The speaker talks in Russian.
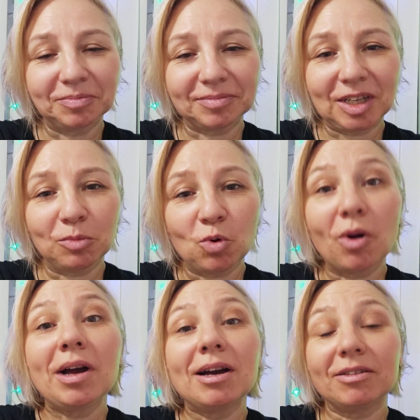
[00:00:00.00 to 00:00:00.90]
дай
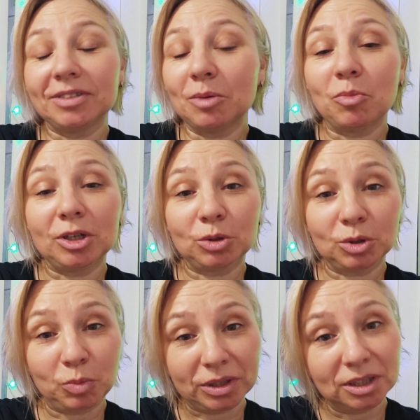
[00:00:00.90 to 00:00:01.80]
бог. Всем
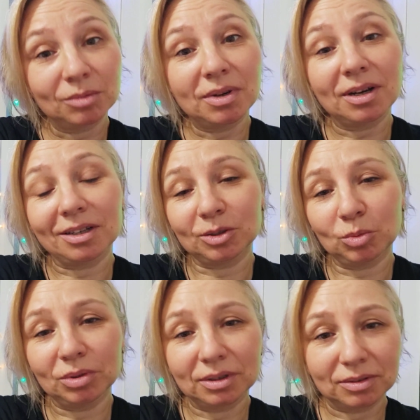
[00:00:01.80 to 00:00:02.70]
большое спасибо,
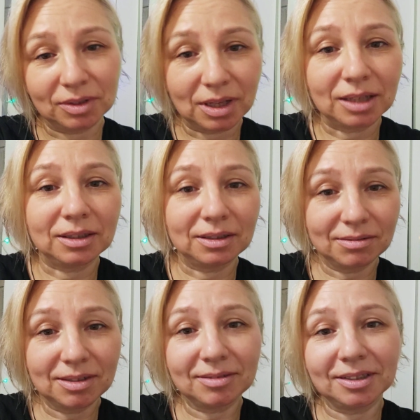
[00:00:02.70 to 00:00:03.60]
особенно Светлане
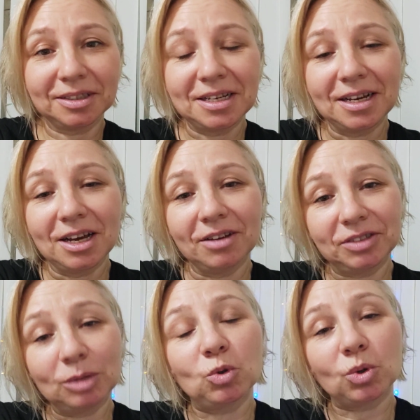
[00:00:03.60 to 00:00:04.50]
Ивлевой,
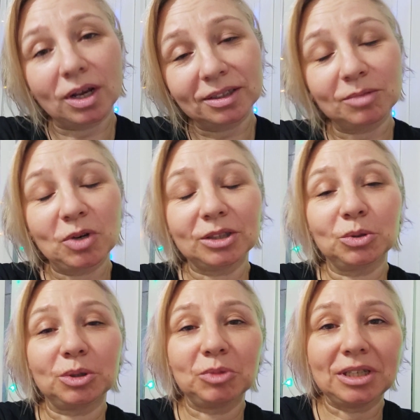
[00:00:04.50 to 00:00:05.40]
всем кураторам,
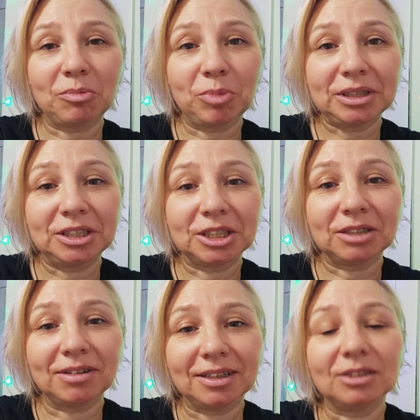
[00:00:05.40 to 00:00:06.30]
которые меня
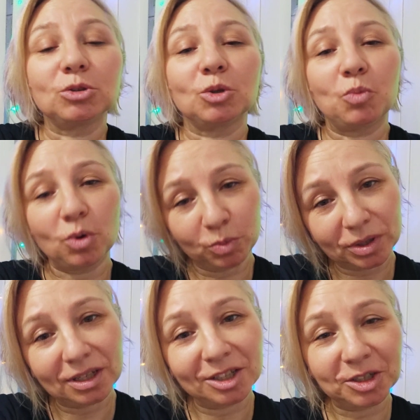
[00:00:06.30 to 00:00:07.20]
поддерживали и до сих пор
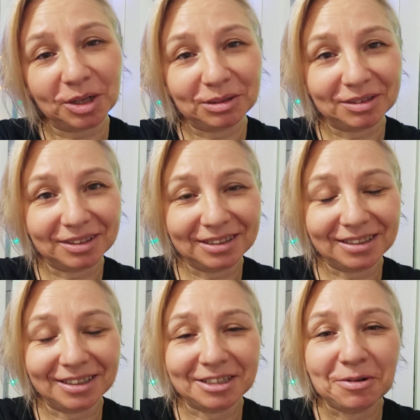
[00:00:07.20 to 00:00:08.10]
продолжают это
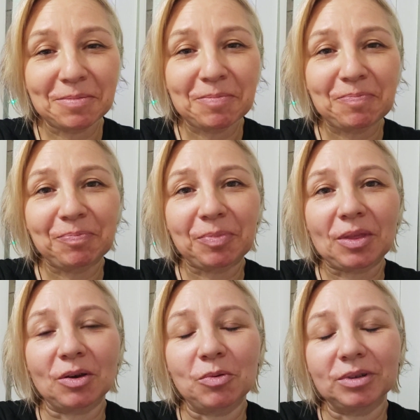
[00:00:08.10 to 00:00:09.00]
делать.
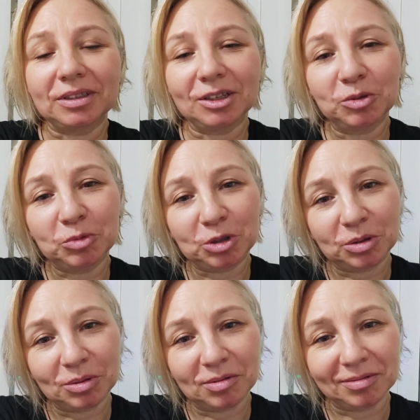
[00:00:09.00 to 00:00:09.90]
Вот, я думаю,
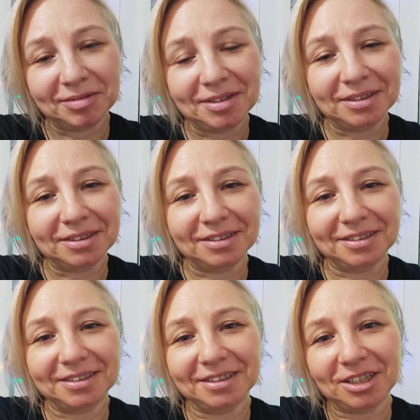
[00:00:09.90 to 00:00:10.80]
что
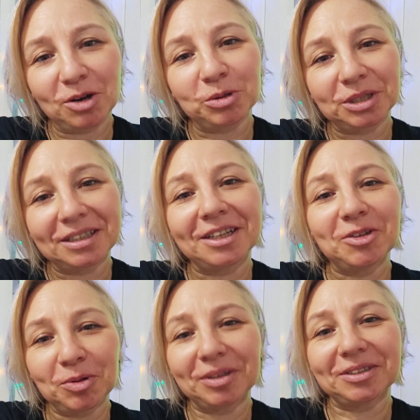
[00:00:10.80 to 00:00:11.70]
я уже
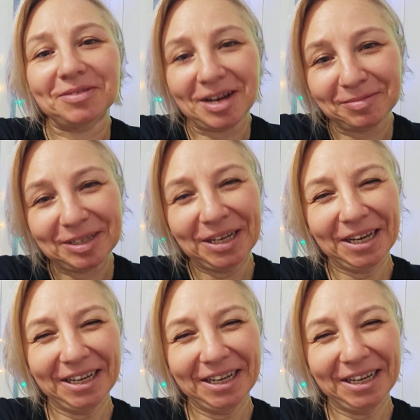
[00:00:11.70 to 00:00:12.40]
надолго с вами.